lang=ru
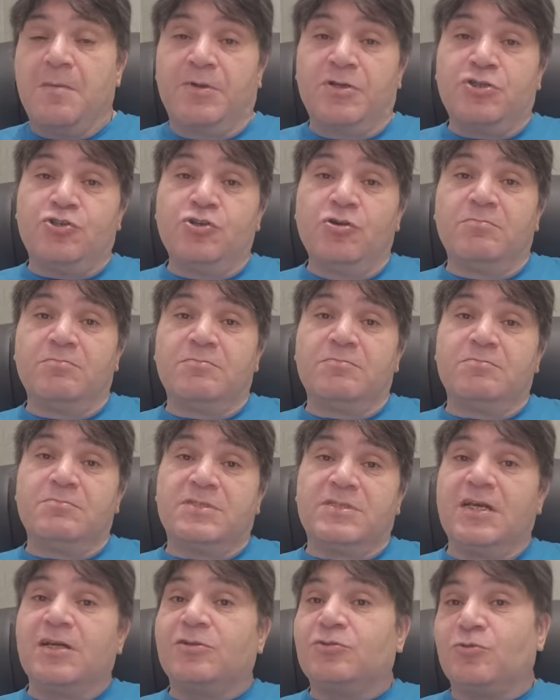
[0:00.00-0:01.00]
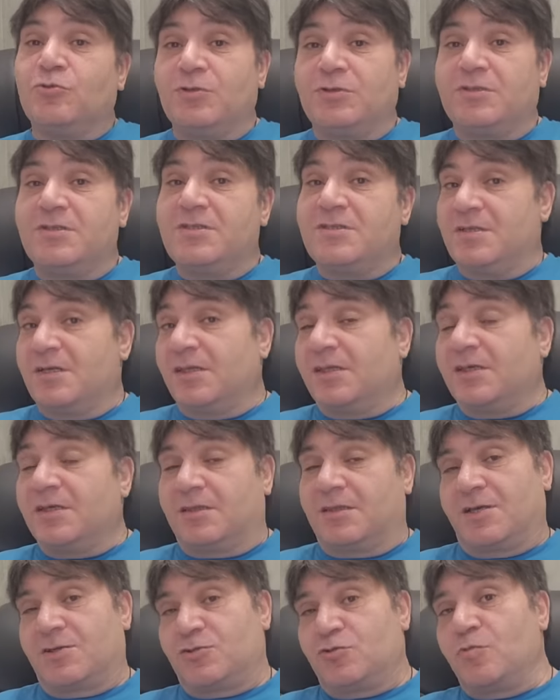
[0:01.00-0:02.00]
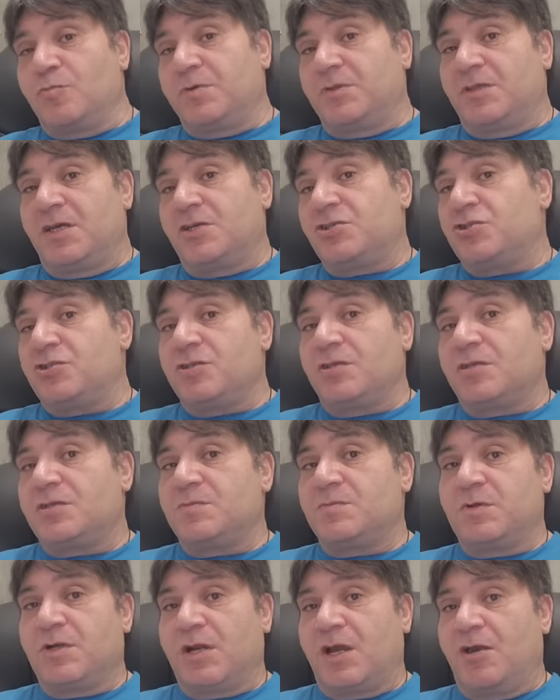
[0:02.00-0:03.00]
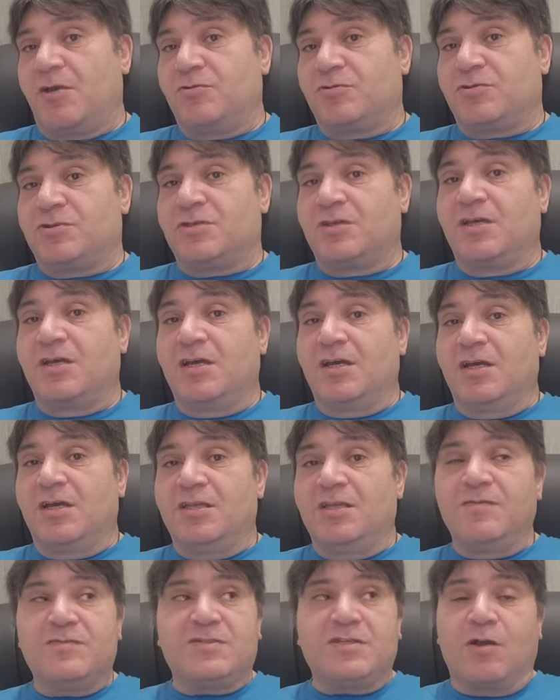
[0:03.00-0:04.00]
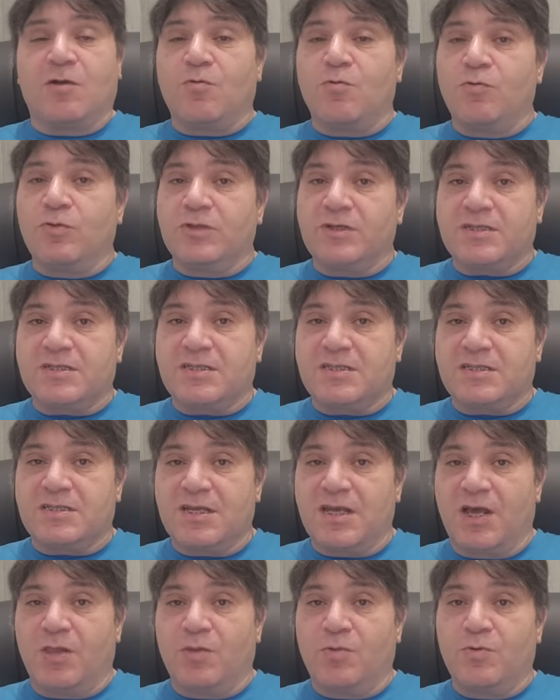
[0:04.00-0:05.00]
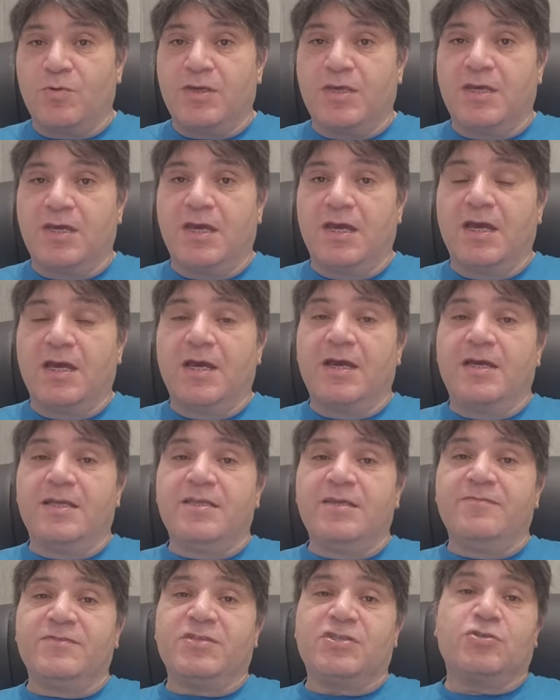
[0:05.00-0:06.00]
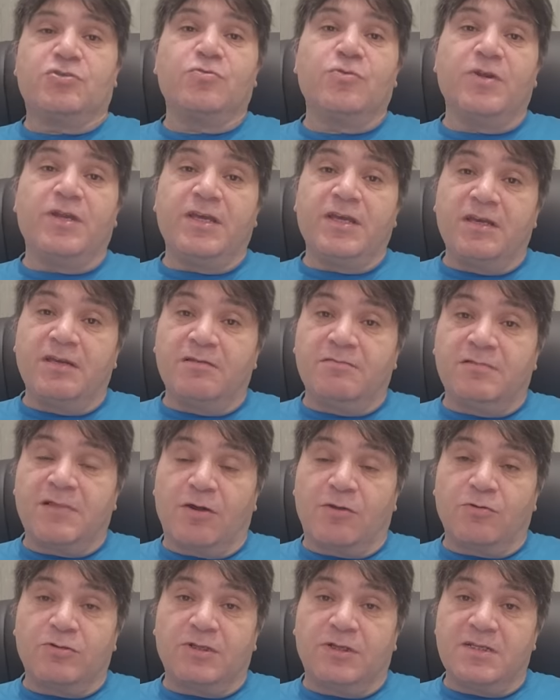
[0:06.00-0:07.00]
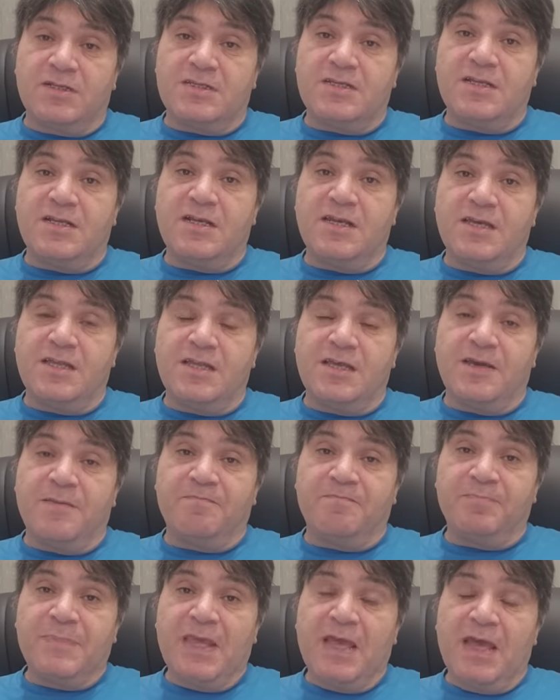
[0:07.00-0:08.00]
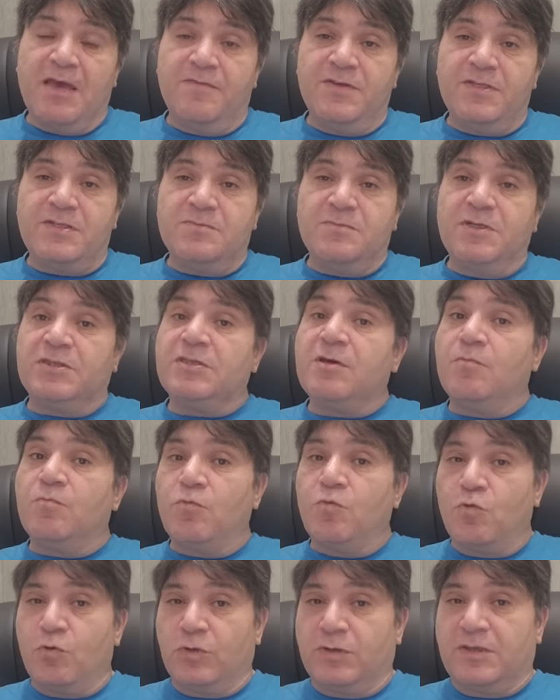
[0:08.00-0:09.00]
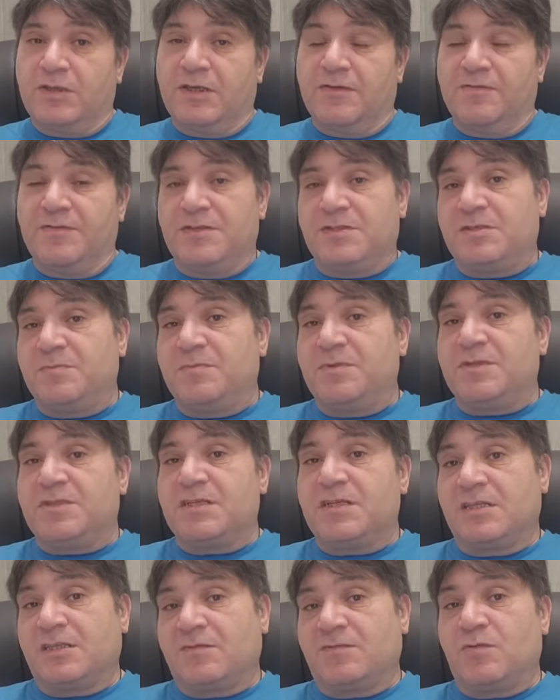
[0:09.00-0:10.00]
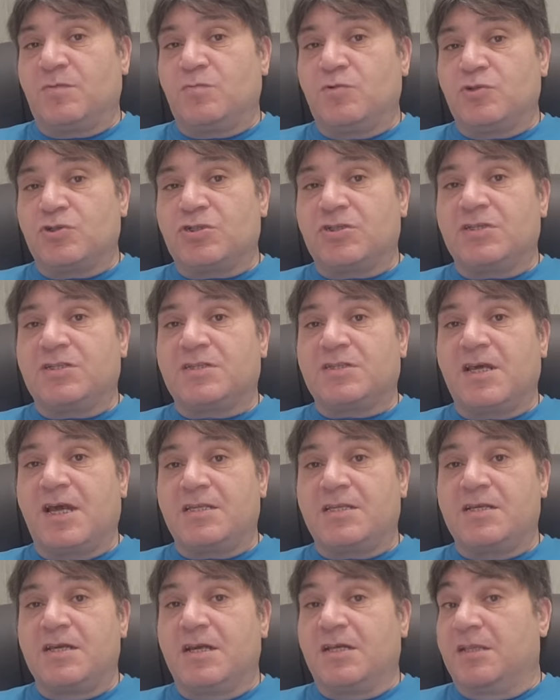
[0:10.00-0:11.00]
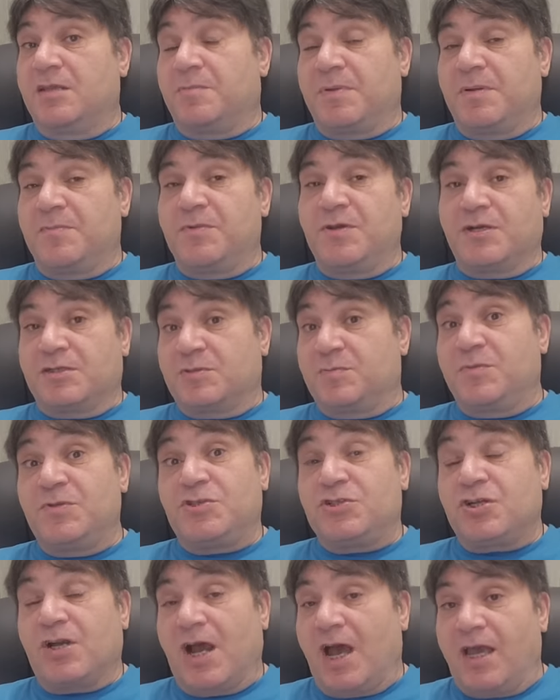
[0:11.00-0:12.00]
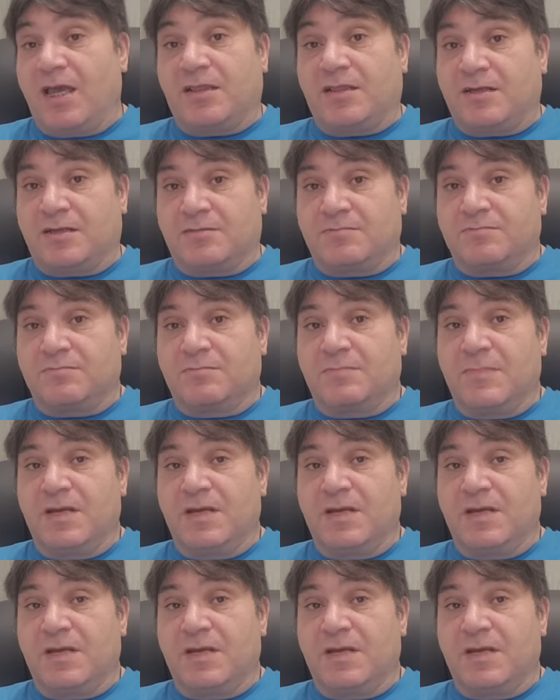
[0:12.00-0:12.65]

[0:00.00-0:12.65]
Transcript: Причем те, кто это делает, особо даже не разбираются ни в законах социологии, ни в истории народонаселения. Видимо, это модно, ведь и без этого можно стать, например, спичрайтером.